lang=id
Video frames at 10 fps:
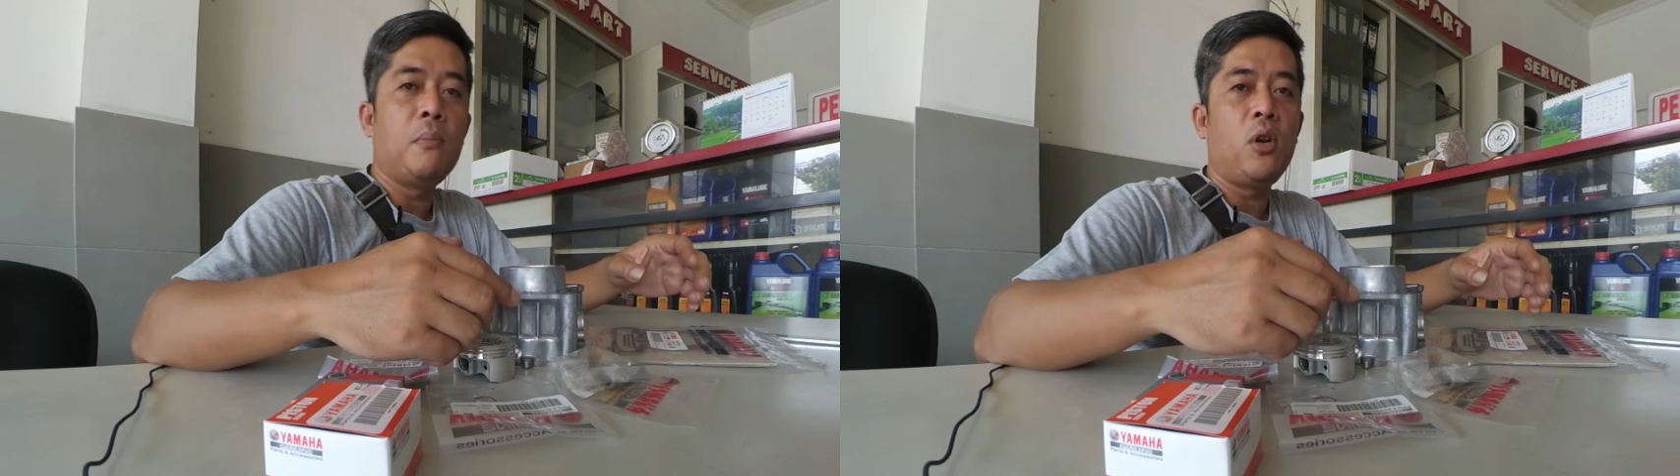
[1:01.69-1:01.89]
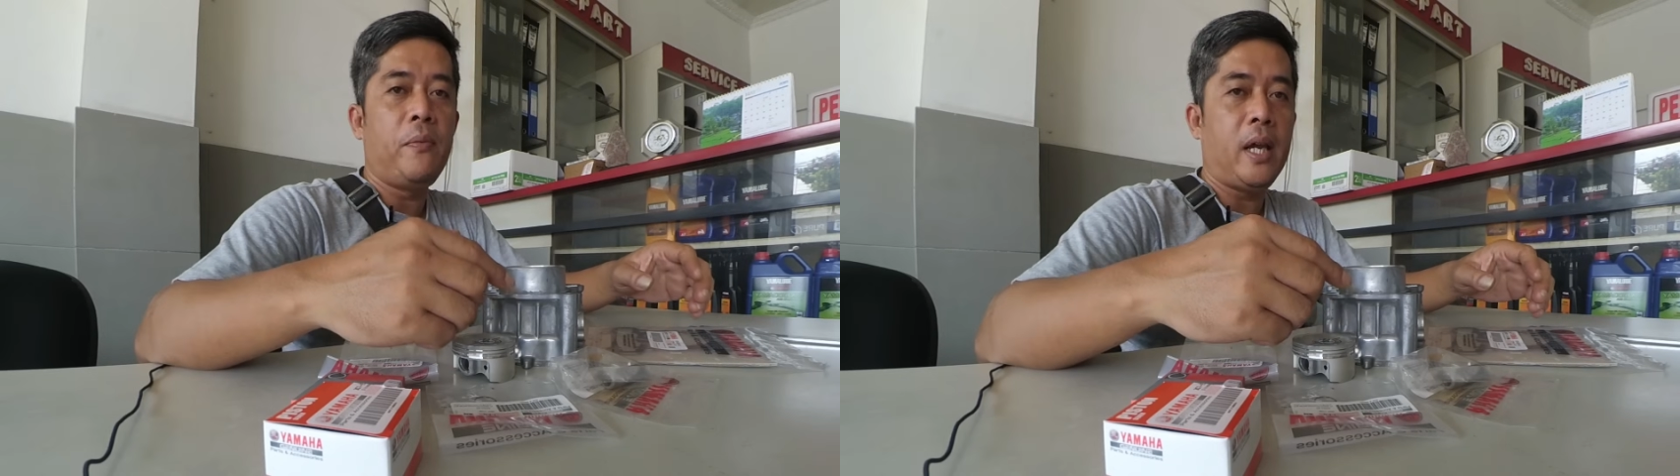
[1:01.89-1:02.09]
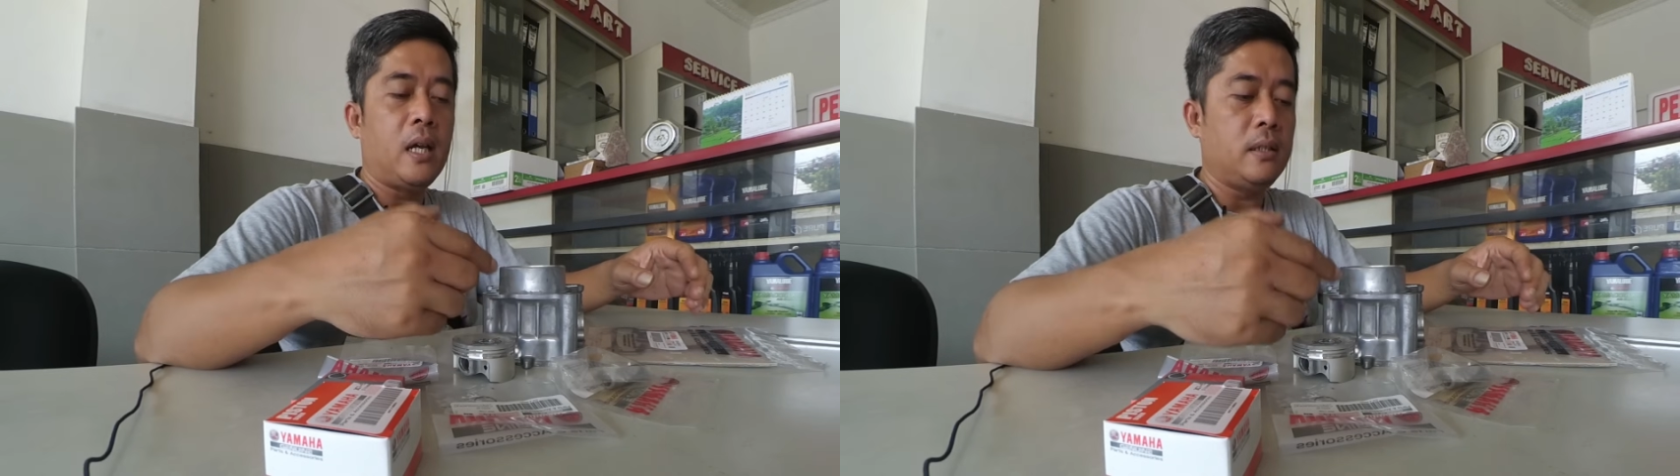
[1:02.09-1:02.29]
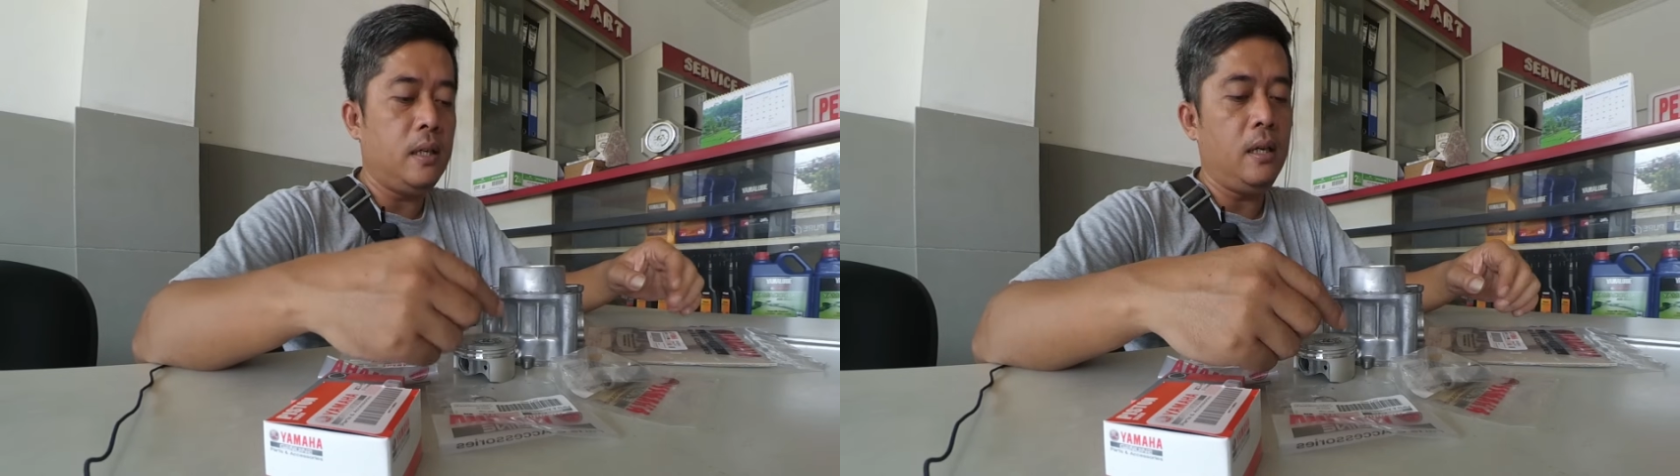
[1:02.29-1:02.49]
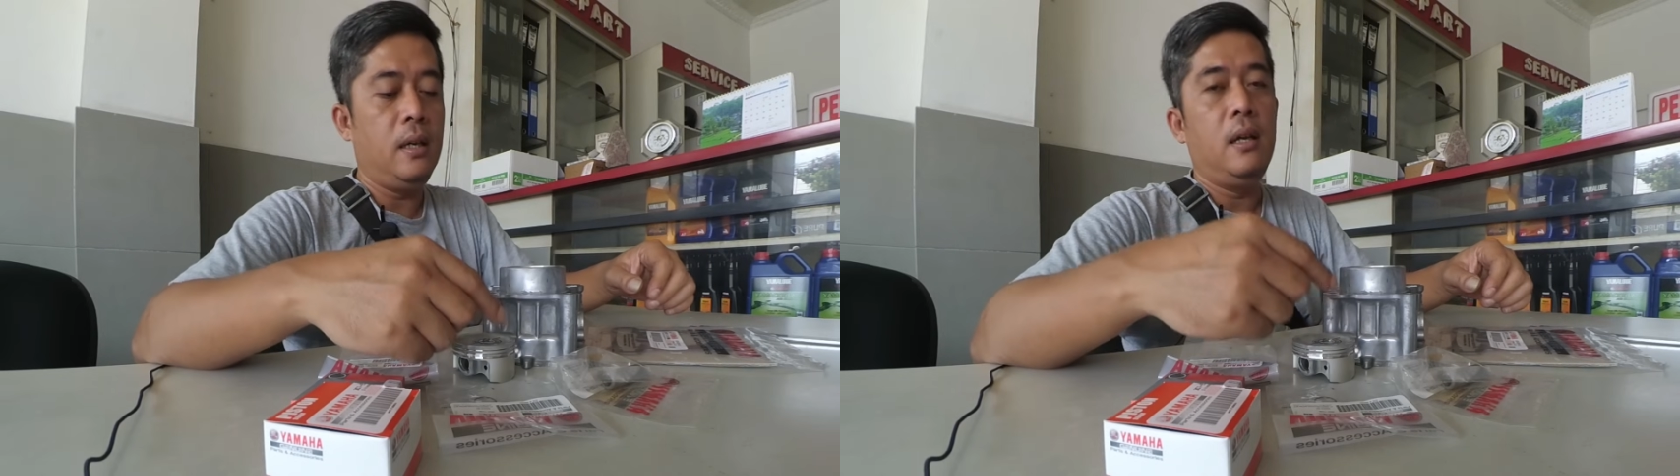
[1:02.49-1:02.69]

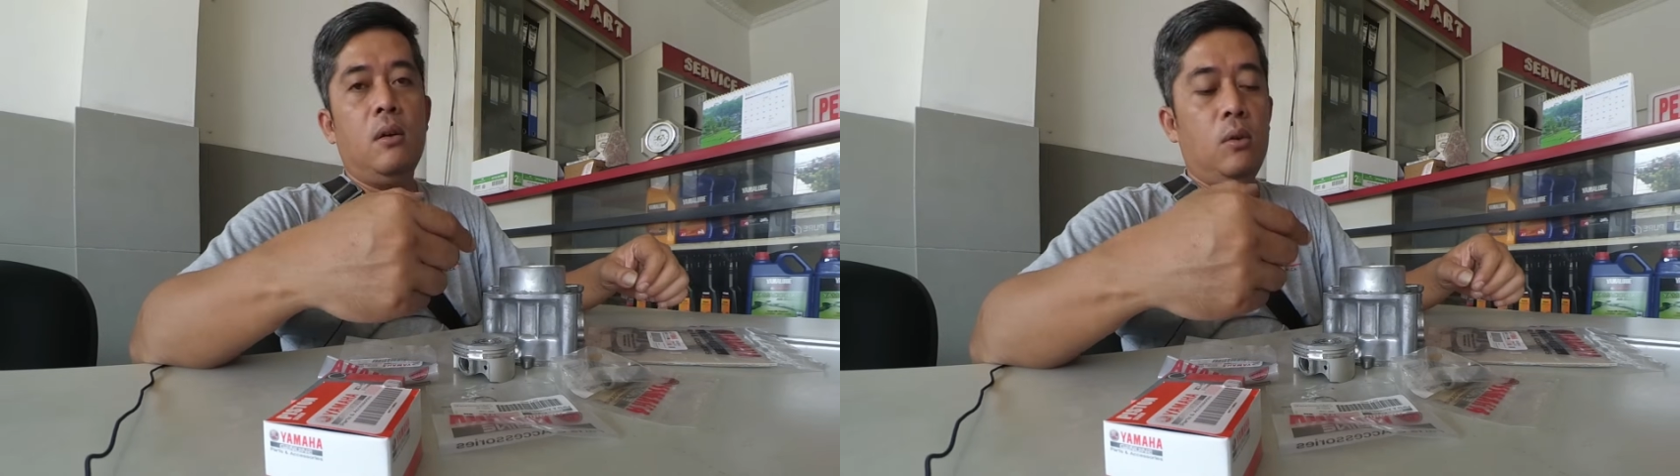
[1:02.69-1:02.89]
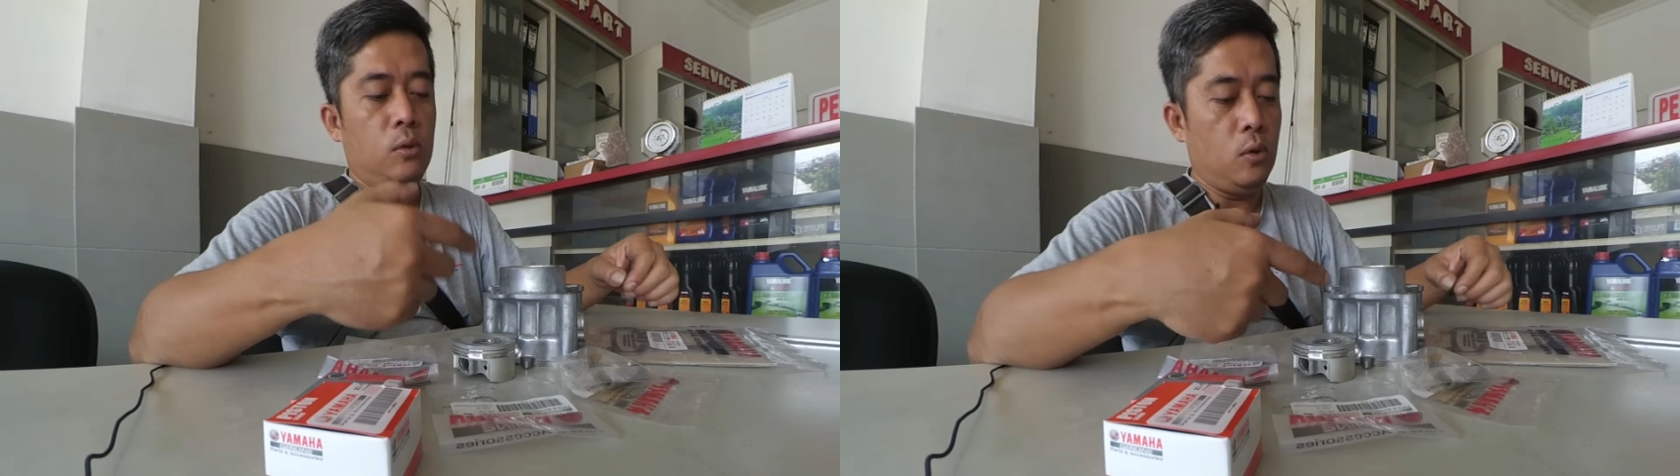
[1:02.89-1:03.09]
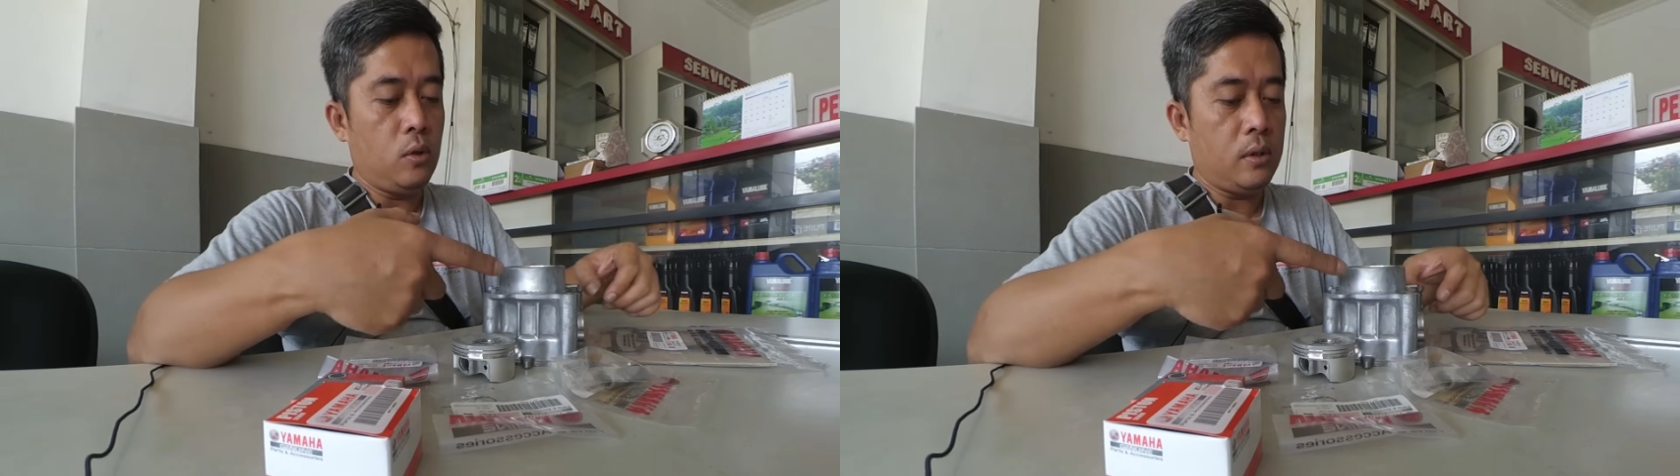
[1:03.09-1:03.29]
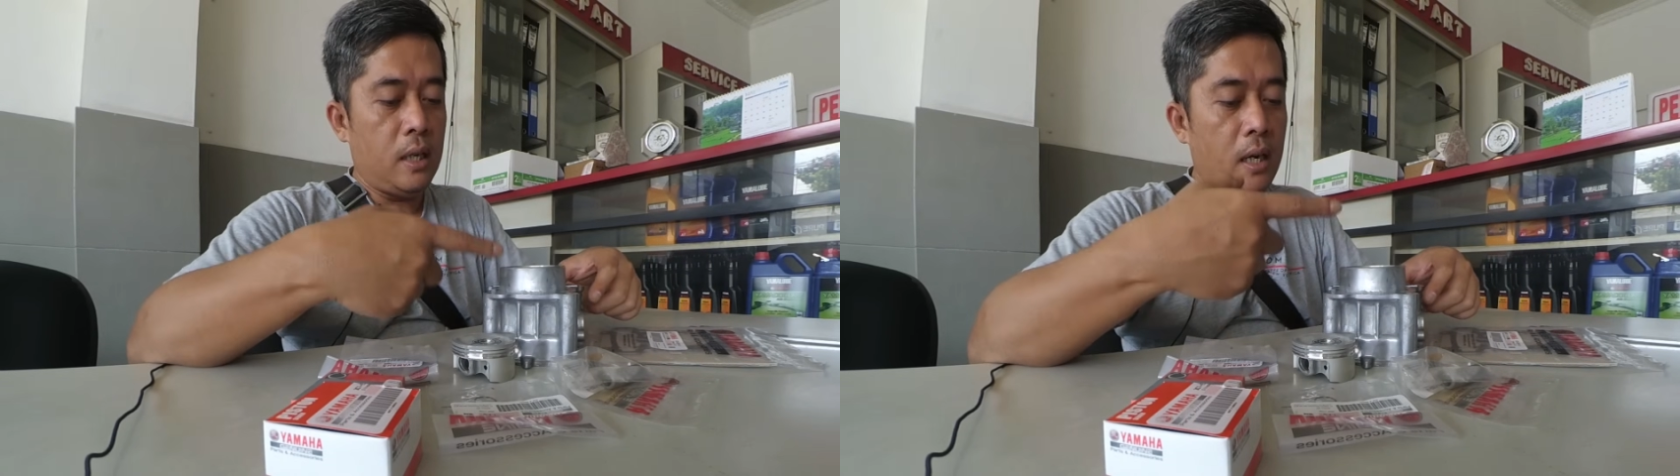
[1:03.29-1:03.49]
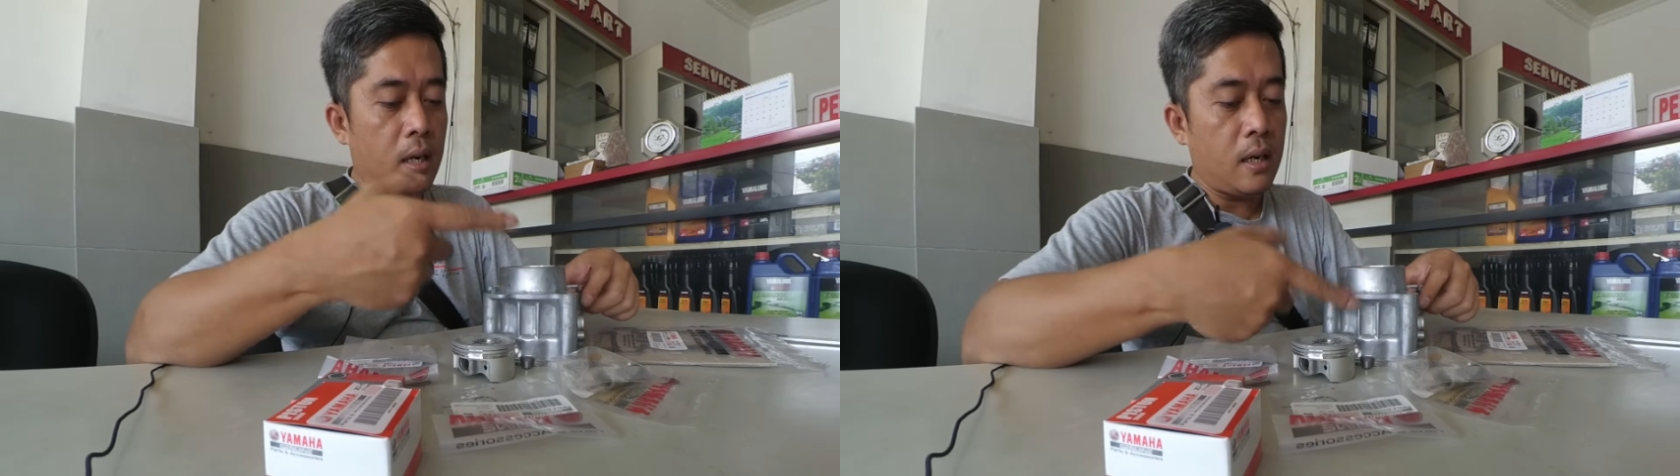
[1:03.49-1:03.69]
dimodifikasi untuk
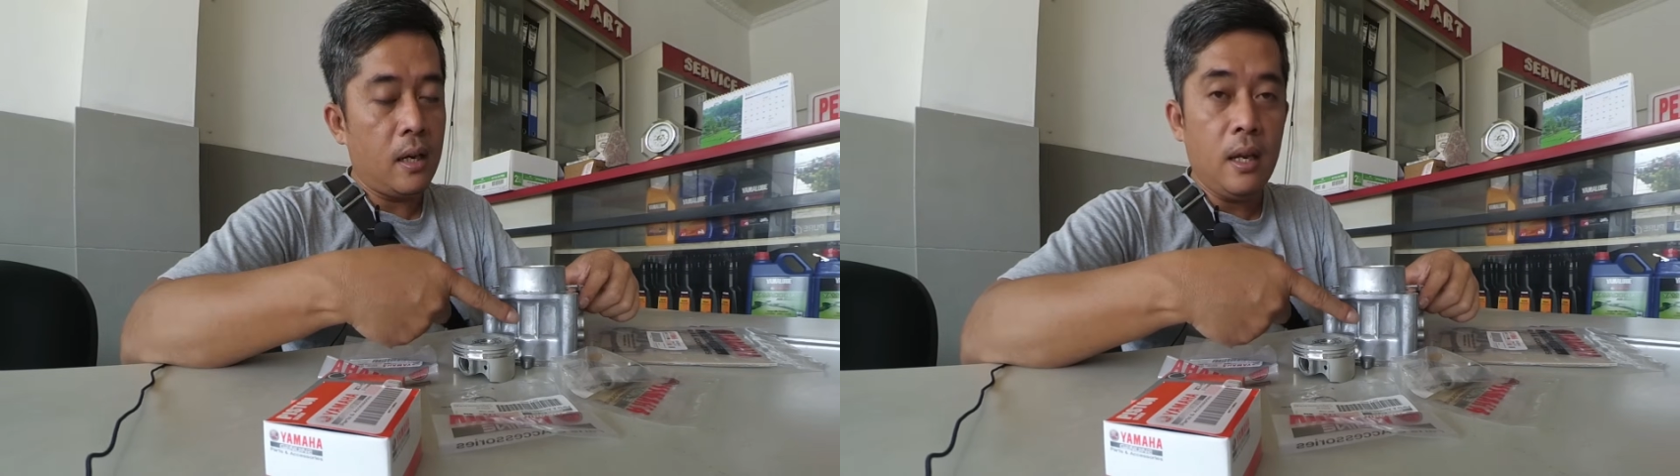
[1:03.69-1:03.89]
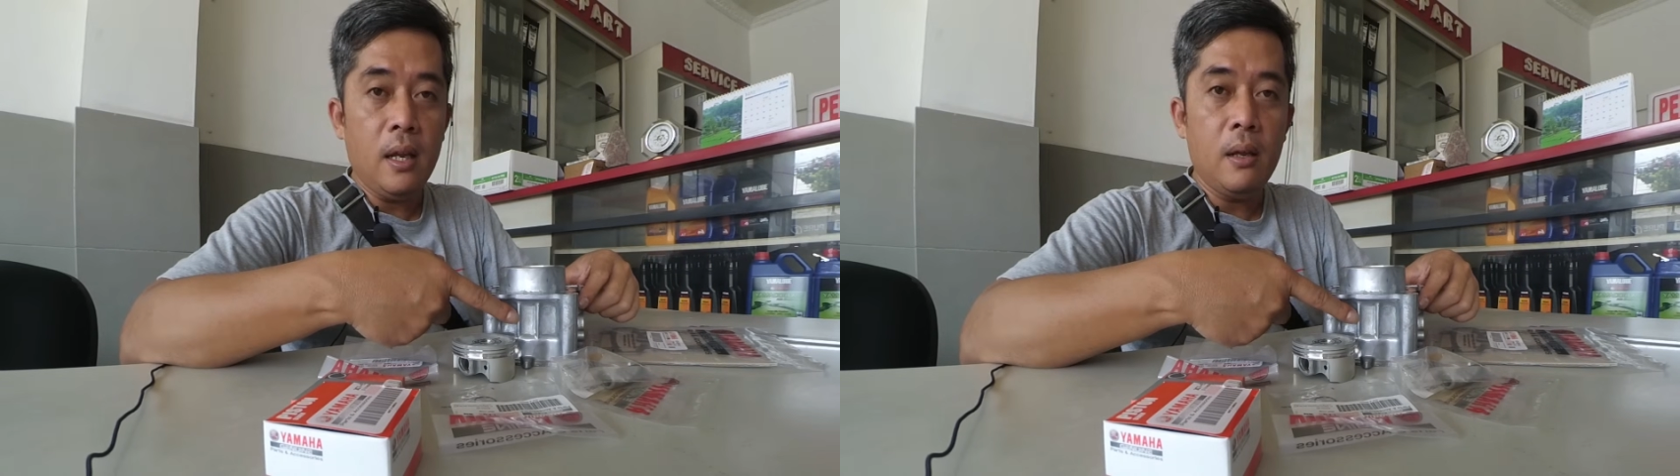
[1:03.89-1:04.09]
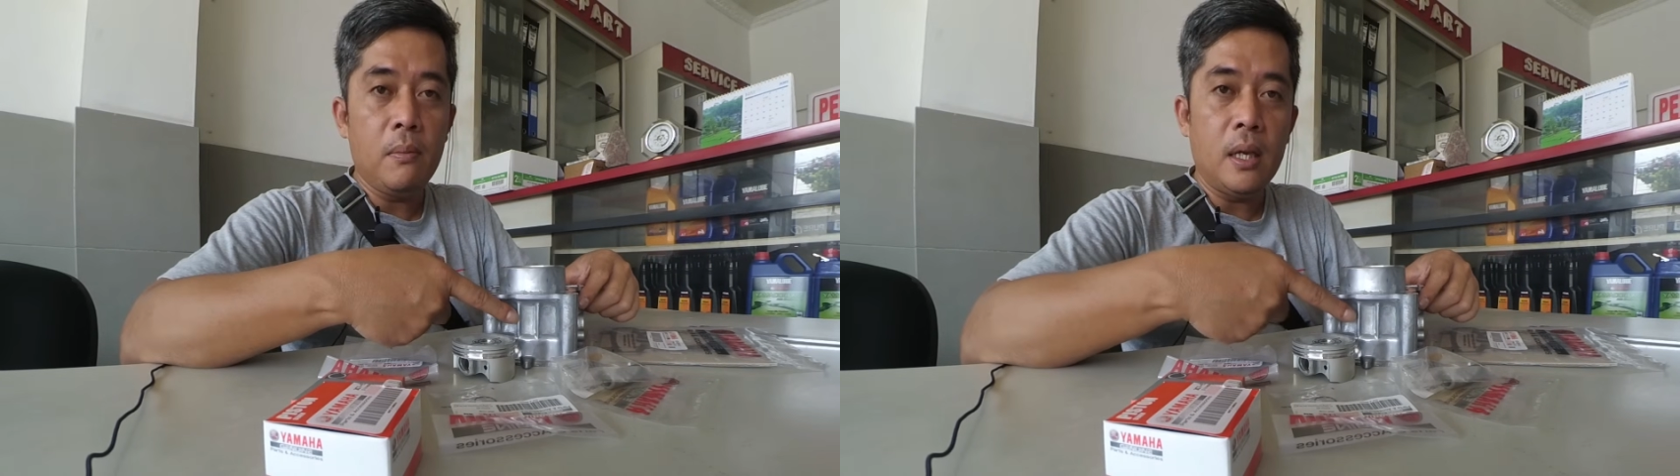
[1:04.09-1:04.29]
silinder ini